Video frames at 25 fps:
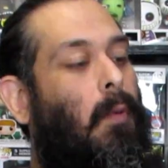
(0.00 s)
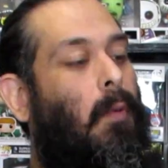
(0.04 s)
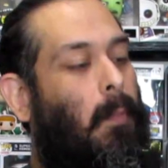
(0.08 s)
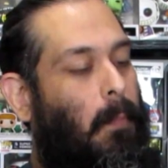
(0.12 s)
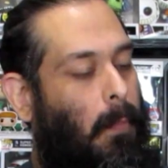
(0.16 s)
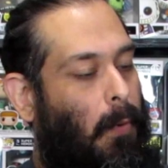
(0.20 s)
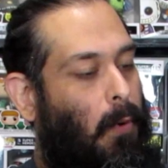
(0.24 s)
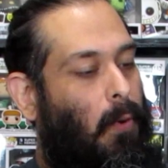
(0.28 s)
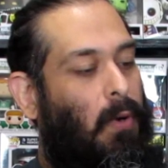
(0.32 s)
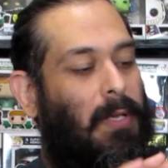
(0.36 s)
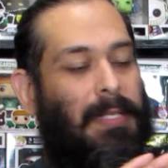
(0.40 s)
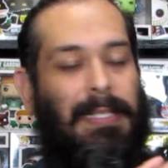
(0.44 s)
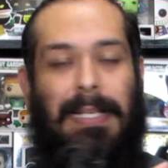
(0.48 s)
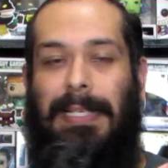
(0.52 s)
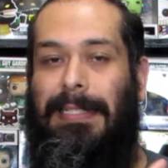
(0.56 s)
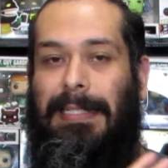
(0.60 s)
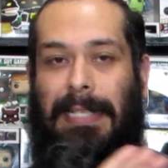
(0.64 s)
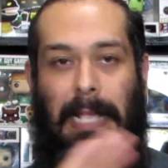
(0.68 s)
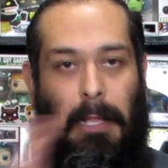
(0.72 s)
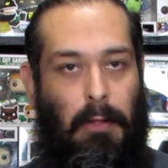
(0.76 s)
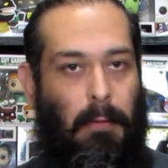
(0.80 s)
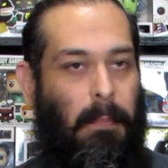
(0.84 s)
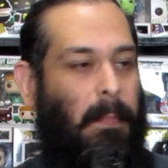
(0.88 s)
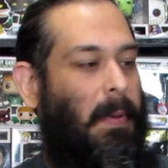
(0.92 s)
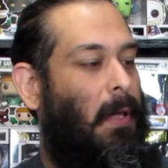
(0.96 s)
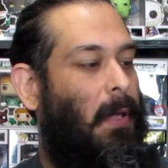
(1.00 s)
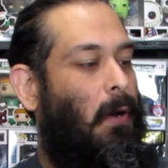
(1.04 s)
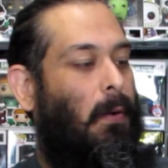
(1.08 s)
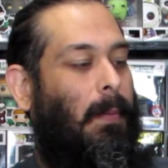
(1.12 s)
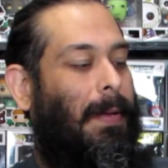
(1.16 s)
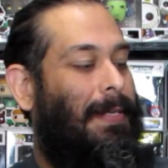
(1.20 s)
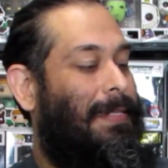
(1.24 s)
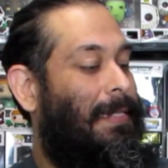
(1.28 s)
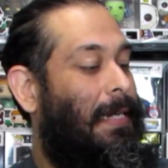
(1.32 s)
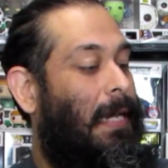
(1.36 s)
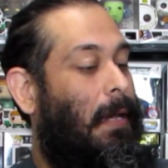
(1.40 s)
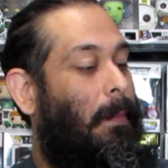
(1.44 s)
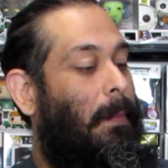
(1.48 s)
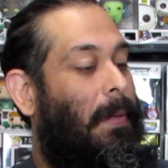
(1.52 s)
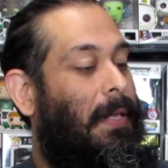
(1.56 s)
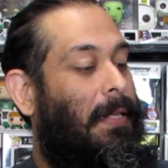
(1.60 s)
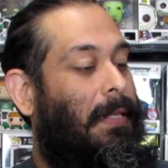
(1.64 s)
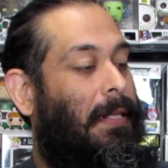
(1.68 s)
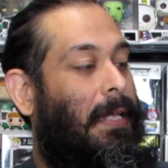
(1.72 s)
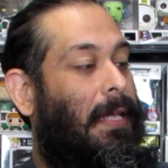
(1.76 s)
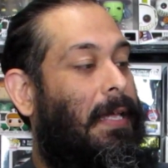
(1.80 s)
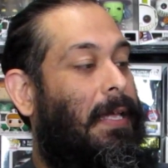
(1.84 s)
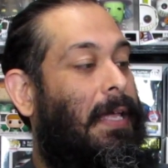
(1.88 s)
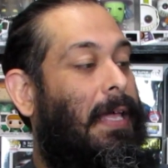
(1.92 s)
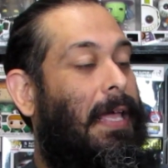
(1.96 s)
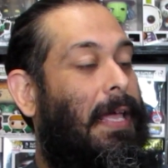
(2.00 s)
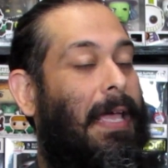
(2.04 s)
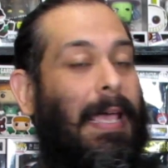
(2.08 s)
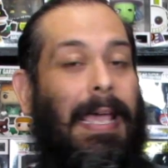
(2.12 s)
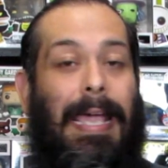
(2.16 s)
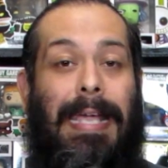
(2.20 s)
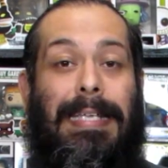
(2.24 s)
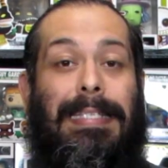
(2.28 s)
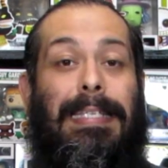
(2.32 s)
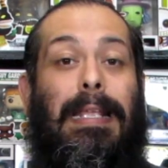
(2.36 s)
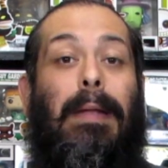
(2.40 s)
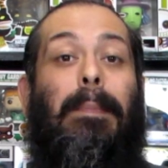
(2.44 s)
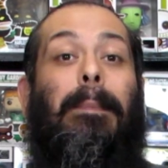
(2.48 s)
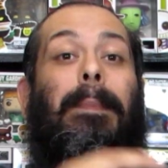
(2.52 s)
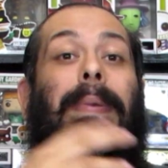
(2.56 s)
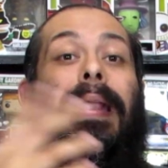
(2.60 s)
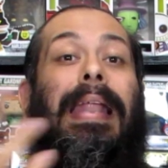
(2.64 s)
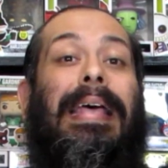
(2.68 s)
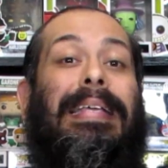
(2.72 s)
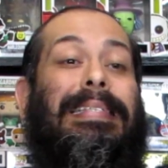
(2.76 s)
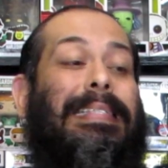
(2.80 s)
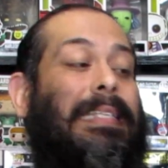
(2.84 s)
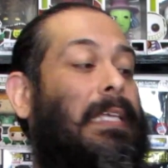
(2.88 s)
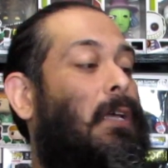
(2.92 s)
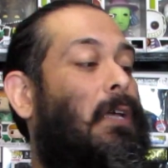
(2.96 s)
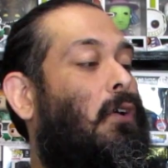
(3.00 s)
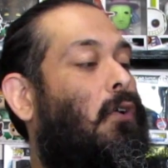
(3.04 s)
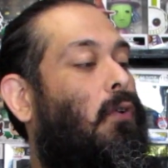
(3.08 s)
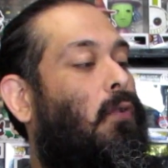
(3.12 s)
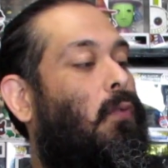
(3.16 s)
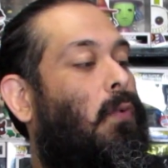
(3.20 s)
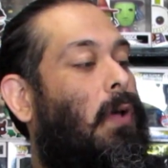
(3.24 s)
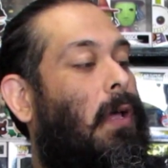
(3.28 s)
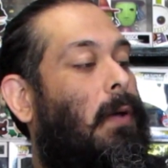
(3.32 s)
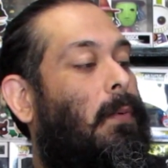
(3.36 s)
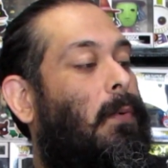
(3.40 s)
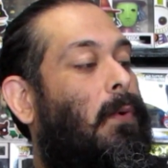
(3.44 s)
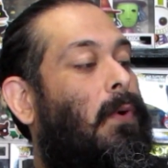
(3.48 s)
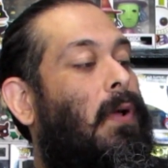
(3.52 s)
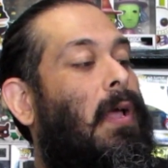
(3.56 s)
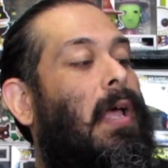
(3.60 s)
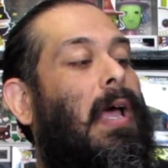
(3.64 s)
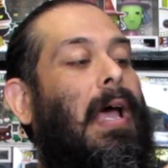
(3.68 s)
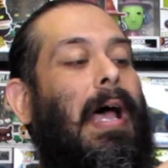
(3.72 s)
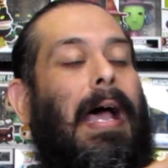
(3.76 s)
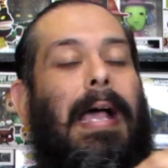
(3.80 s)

Un poco desgastado, pero básicamente es el plástico nuevo.